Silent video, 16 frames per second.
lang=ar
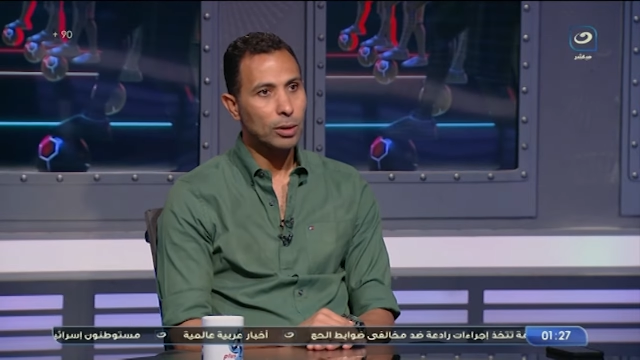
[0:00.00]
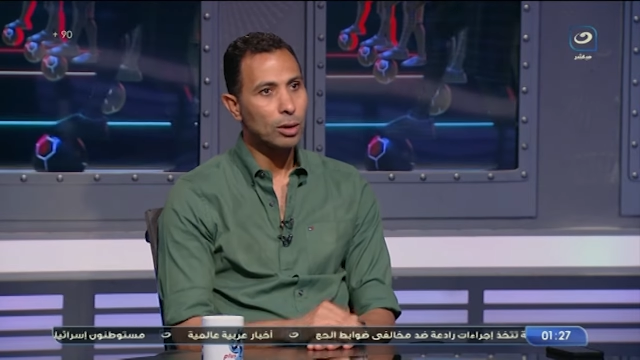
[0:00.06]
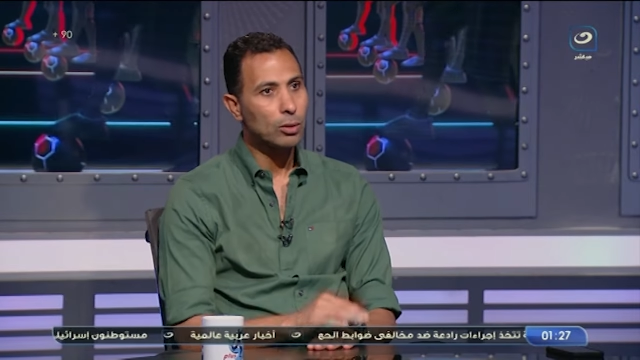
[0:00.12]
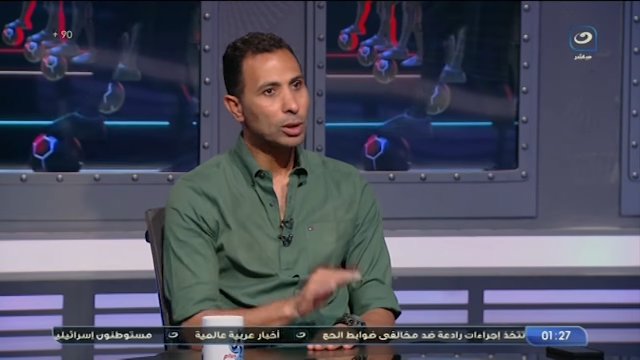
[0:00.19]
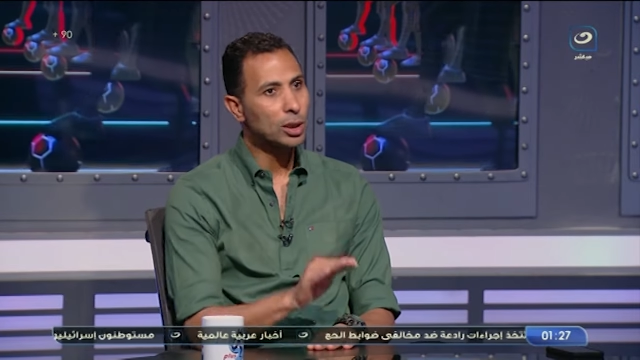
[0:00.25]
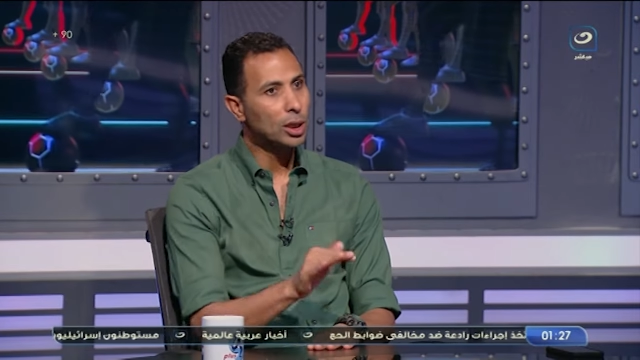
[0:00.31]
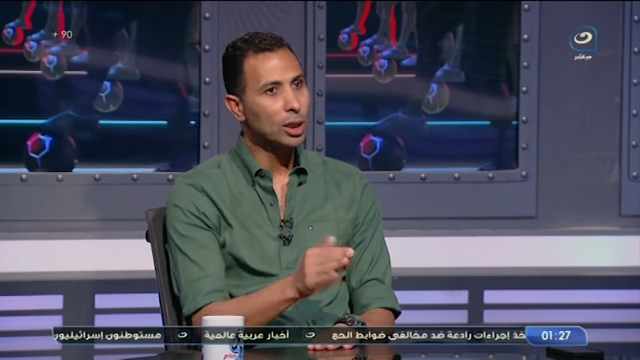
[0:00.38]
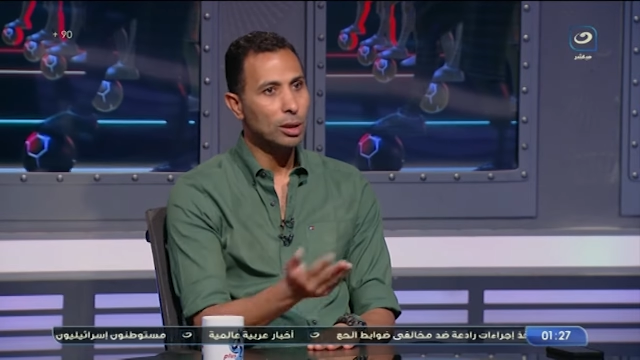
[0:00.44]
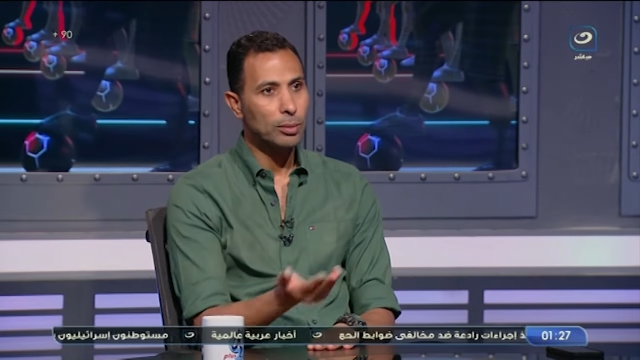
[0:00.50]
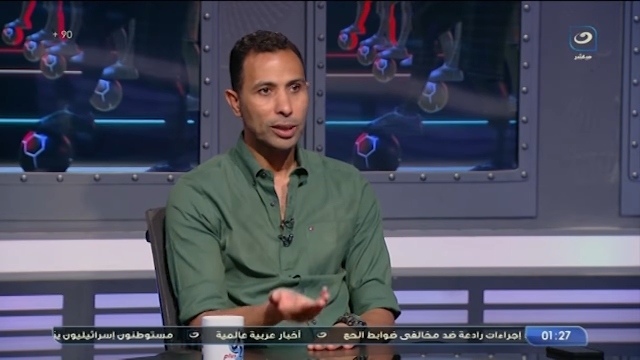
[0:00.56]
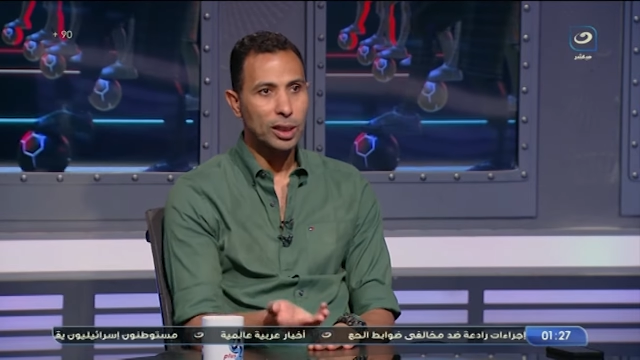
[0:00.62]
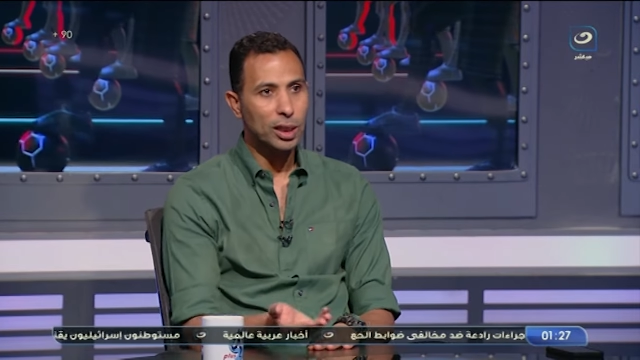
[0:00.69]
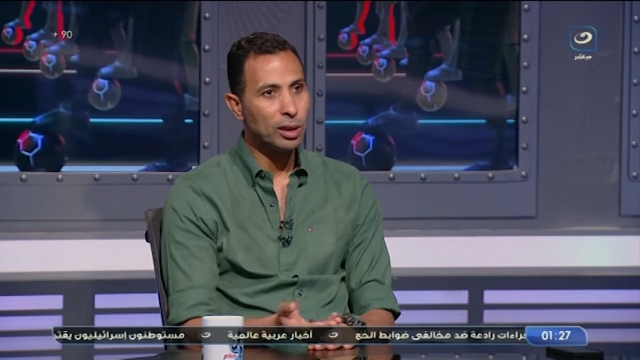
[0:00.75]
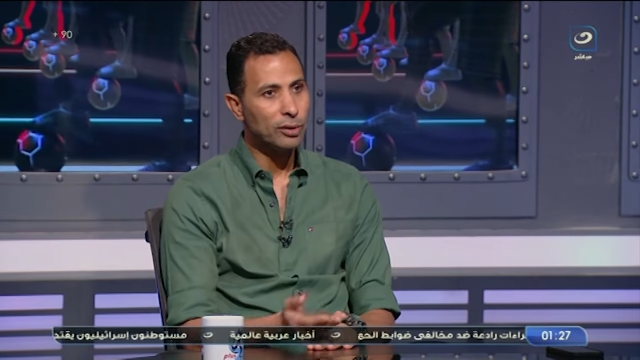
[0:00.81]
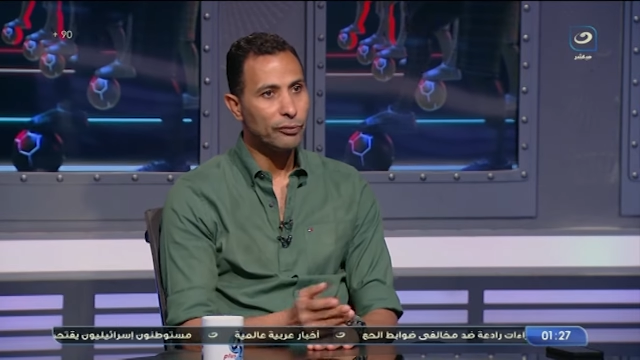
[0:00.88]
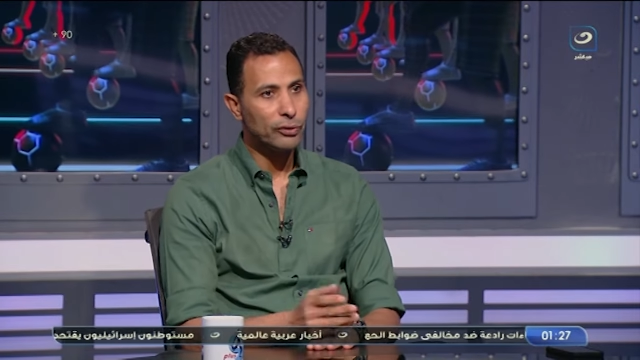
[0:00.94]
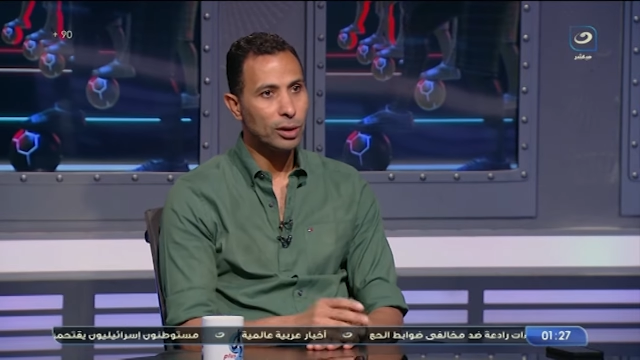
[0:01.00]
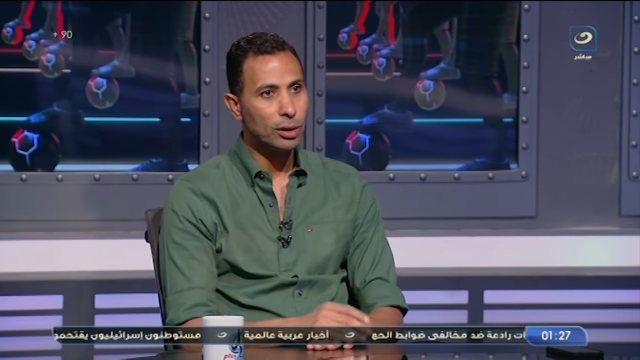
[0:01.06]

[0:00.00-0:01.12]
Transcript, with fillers: هو ده اللي انا بتكلم برضو فيه